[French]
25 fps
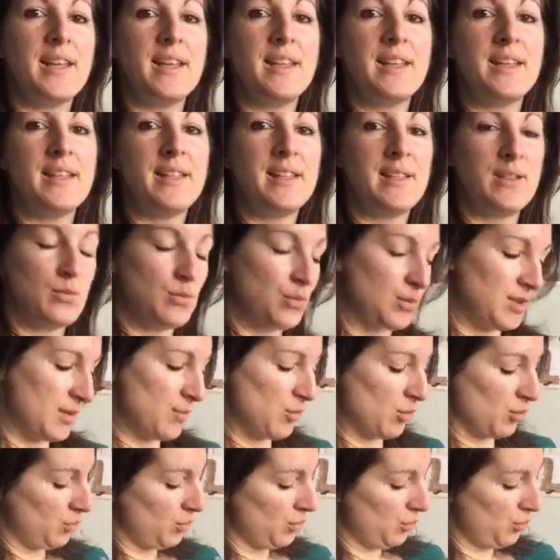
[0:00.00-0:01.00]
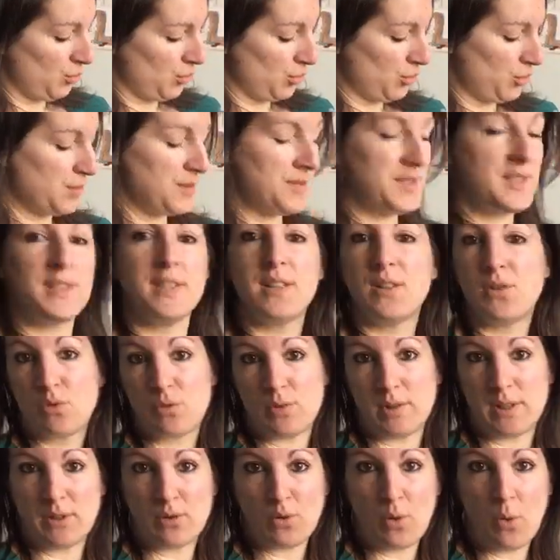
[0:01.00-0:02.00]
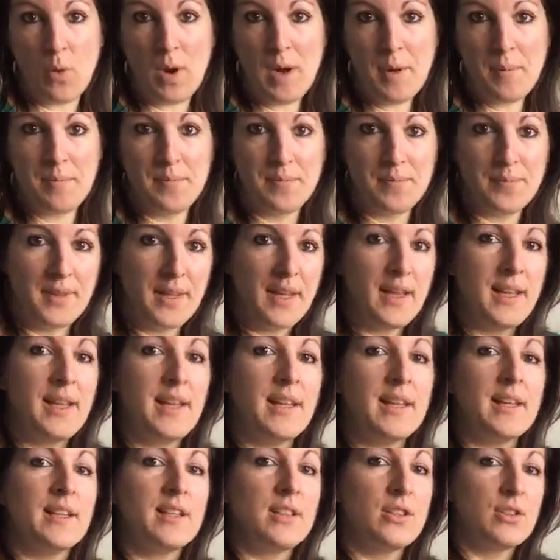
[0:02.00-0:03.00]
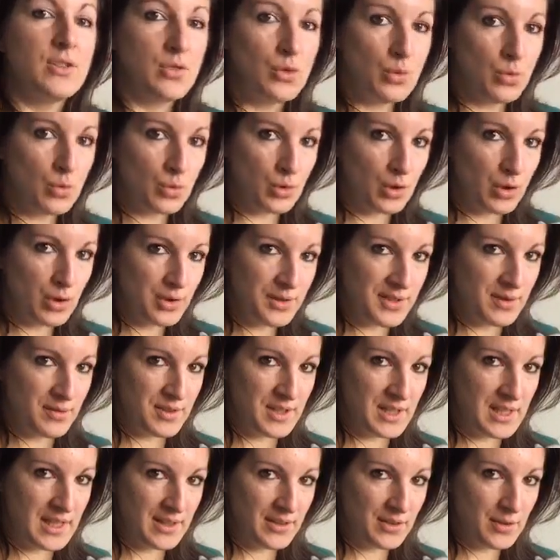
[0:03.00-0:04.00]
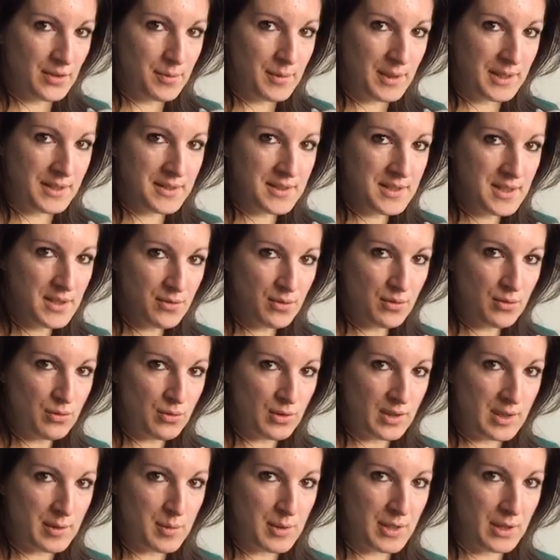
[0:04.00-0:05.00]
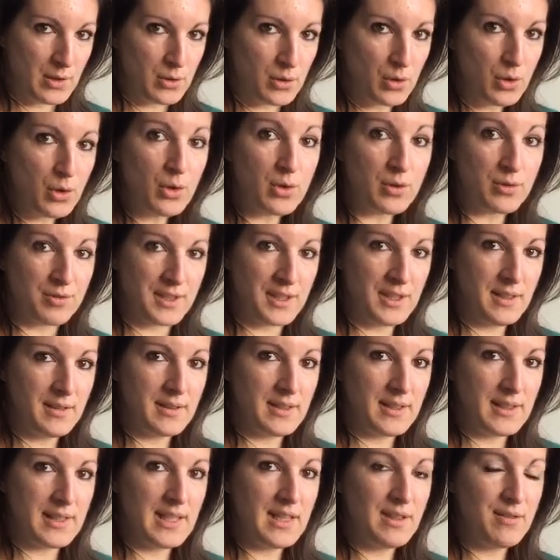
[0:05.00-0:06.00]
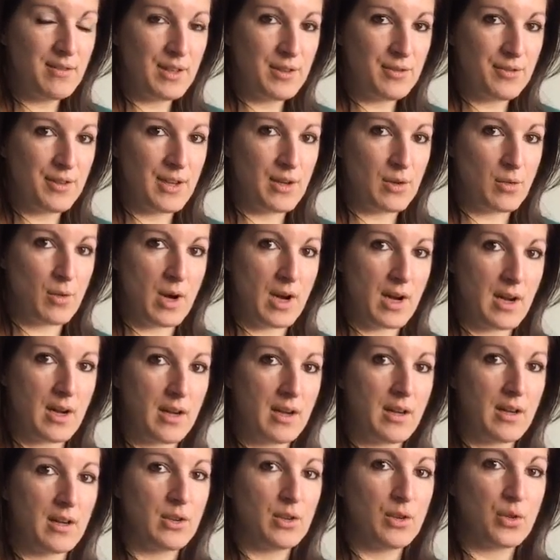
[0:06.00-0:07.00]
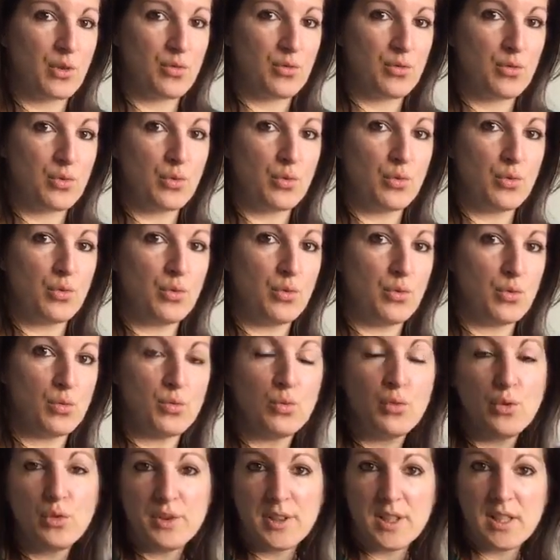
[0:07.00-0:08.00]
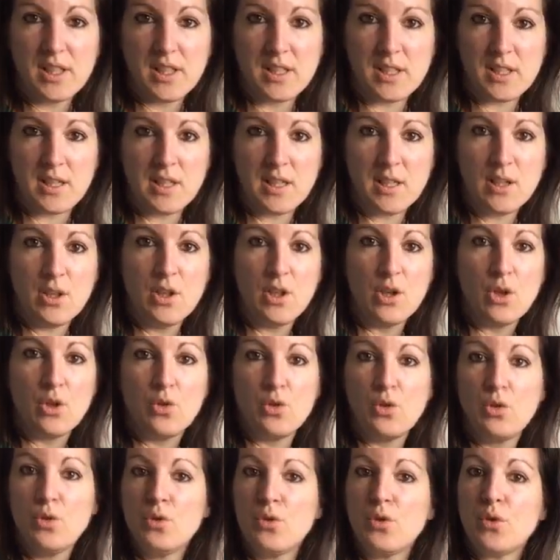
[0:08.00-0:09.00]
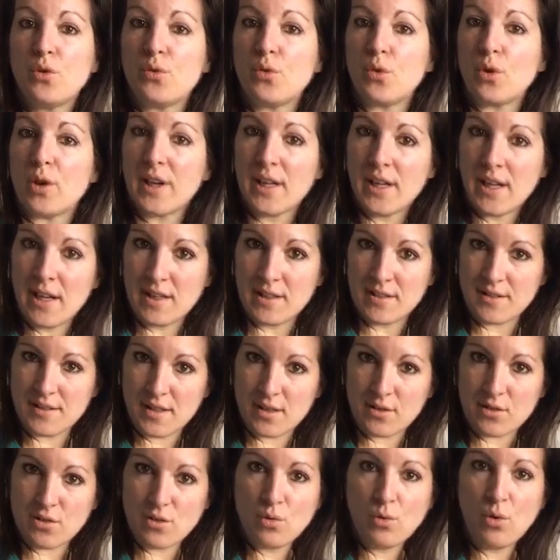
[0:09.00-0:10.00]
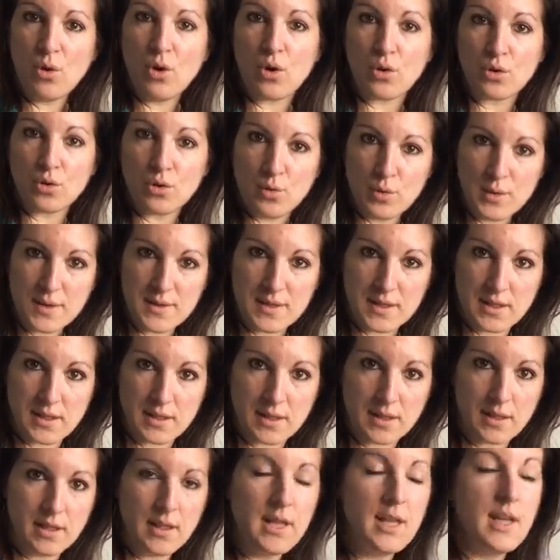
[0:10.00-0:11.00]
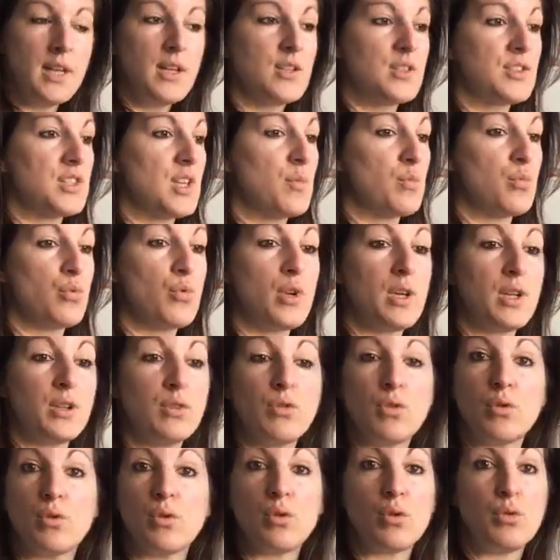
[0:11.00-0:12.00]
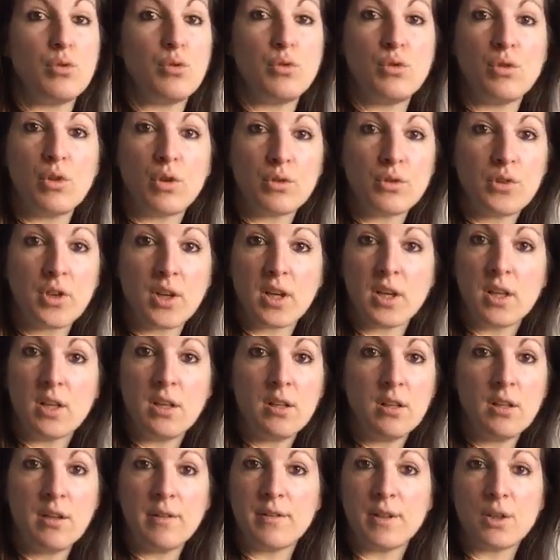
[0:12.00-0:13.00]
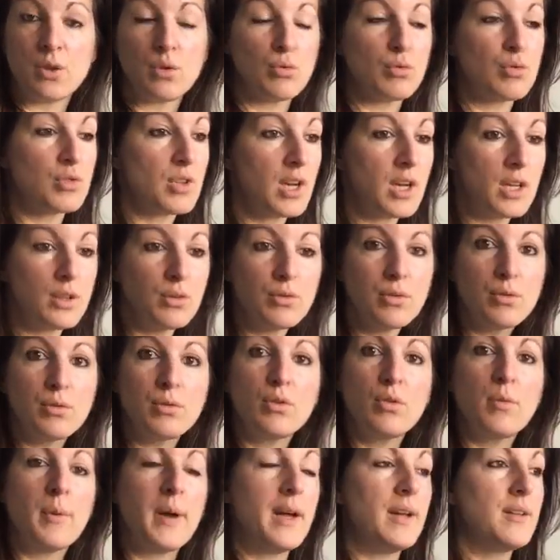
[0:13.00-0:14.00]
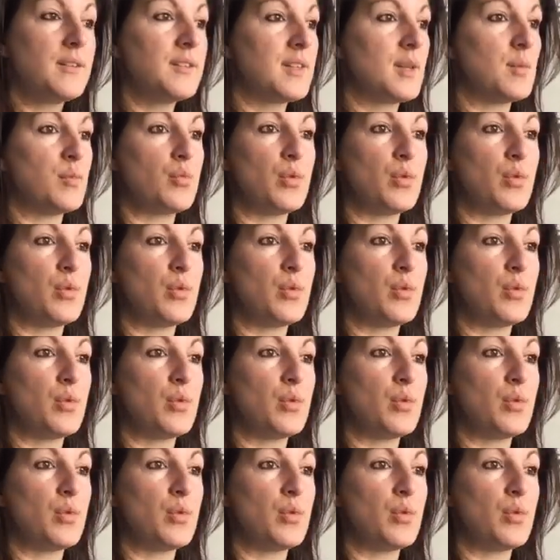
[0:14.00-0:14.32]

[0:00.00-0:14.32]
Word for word: et nous aimons beaucoup cuisiner tous les trois. Donc le défi de la semaine, si vous voulez bien le relever, il va falloir que vous nous montriez une de vos réalisations en cuisine. Ça peut être euh, une entrée avec une salade de tomates,